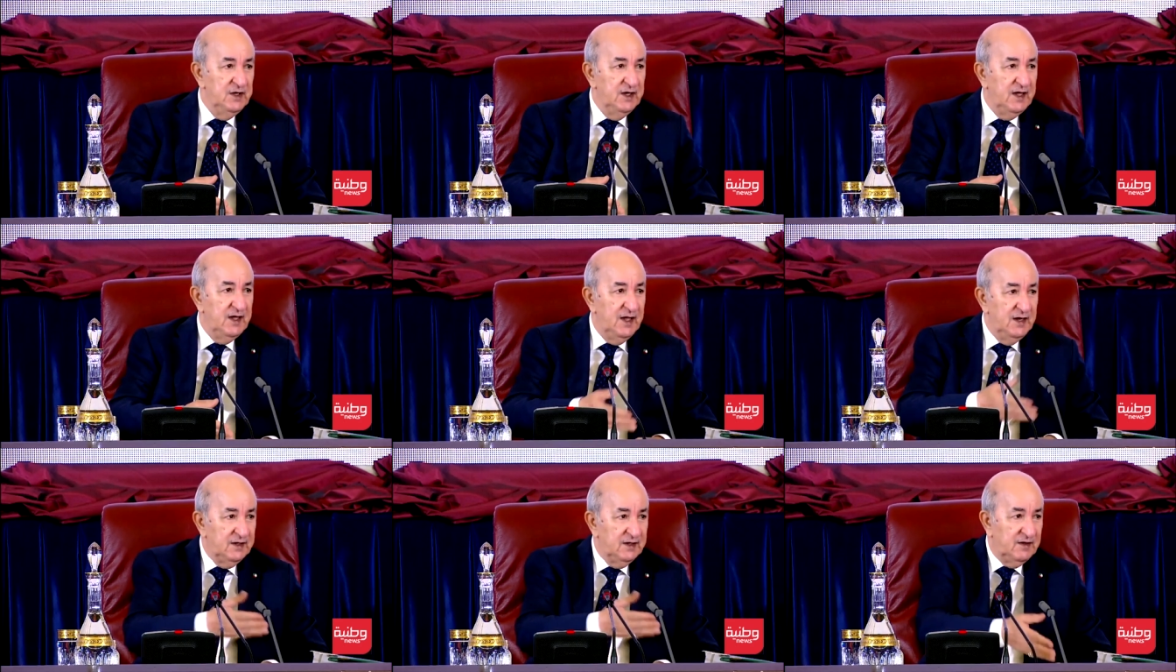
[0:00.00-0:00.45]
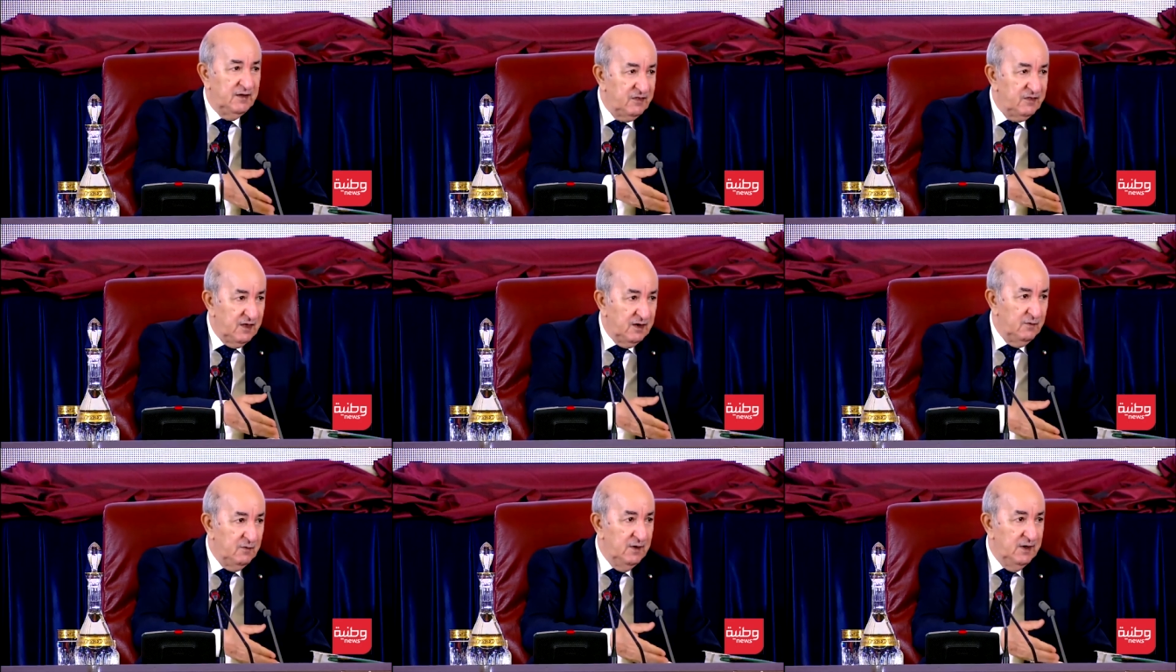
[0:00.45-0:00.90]
لخلق
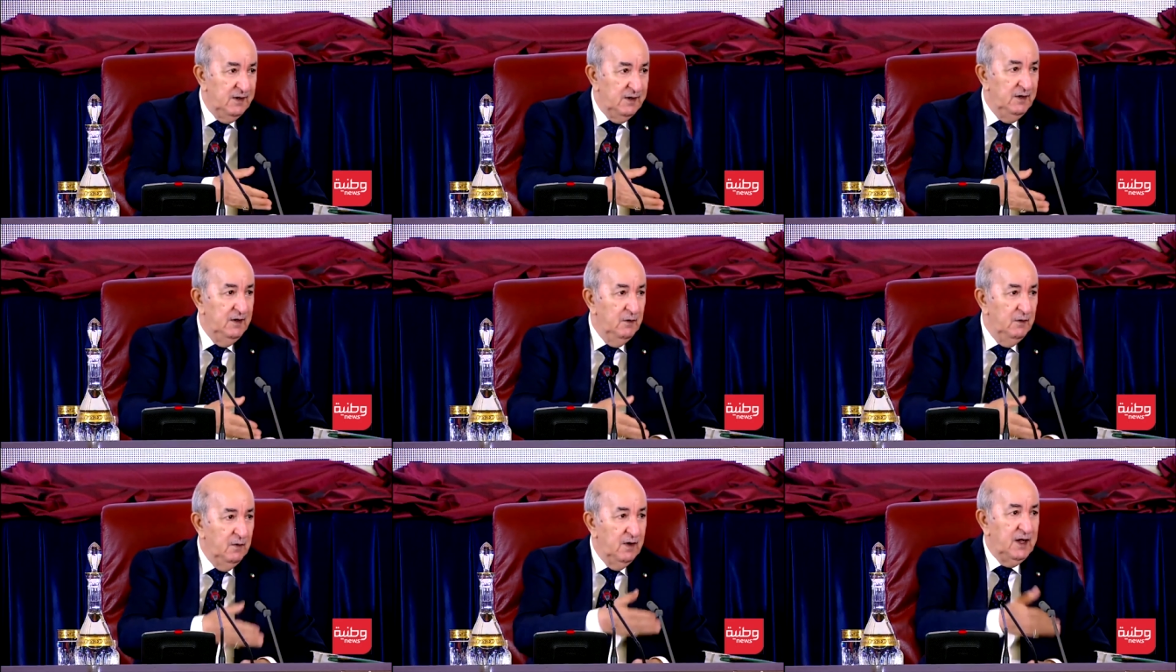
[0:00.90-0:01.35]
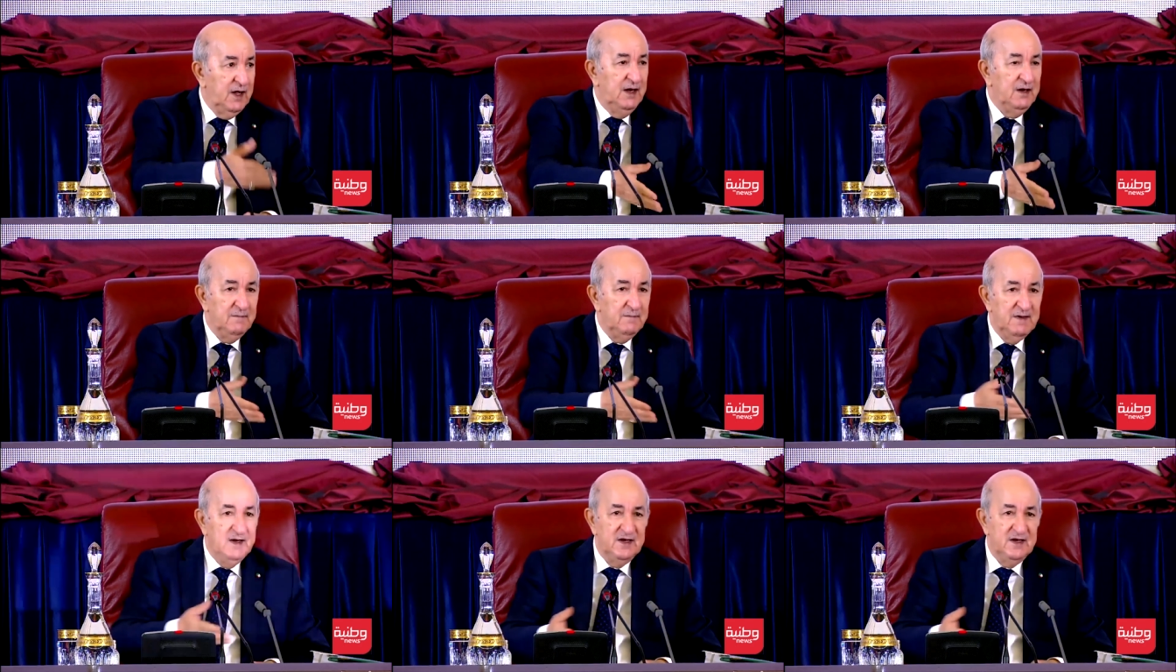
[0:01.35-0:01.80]
الثروة
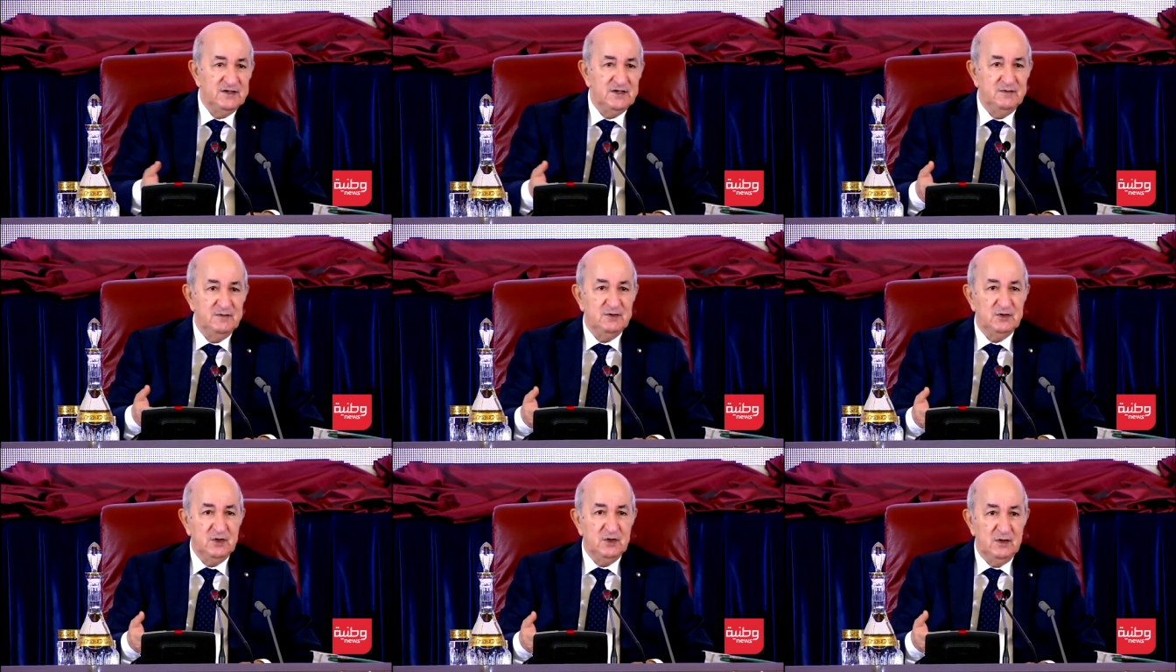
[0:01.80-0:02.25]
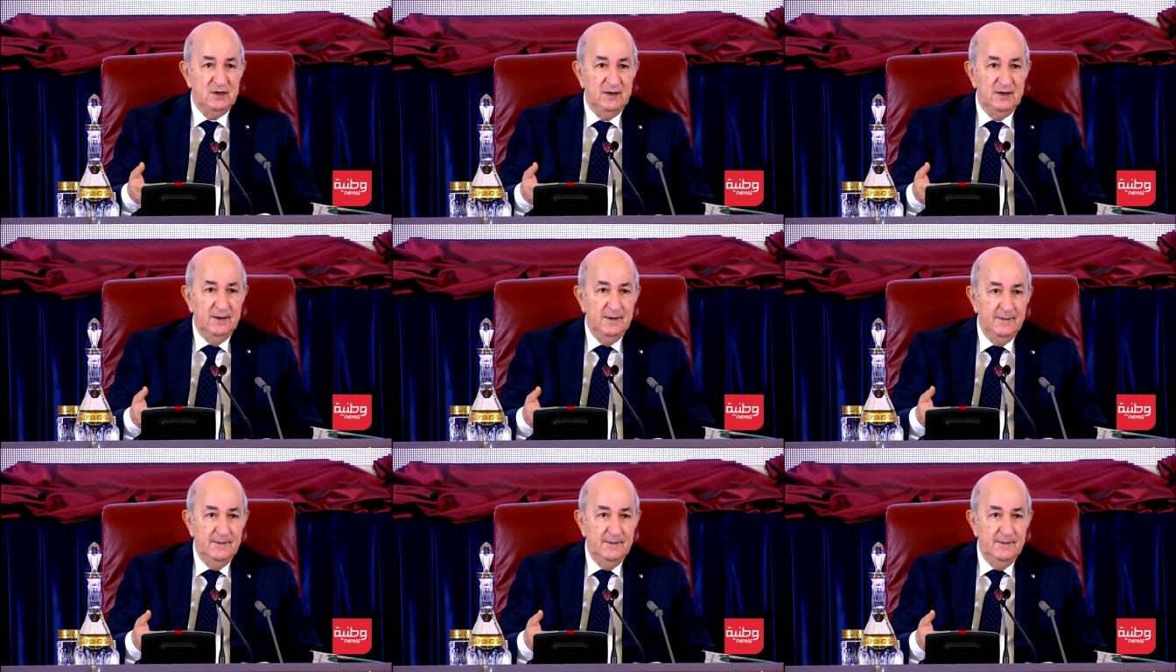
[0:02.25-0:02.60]
وخلق مناصب شغل